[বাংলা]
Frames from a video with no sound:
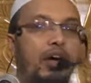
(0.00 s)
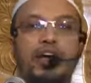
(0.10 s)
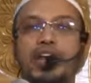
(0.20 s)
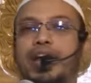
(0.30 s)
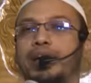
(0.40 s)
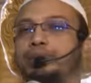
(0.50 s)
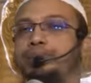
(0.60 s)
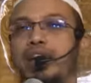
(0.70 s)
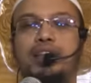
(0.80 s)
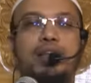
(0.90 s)
হয় না
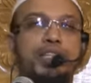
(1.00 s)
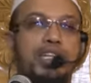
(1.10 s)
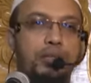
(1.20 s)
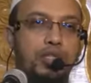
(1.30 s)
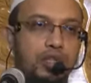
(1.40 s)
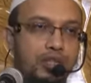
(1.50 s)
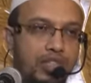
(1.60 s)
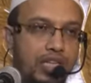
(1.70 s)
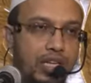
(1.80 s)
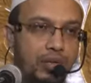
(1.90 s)
আল্লাহ তালা আমাদেরকে বোঝার ঠিক দান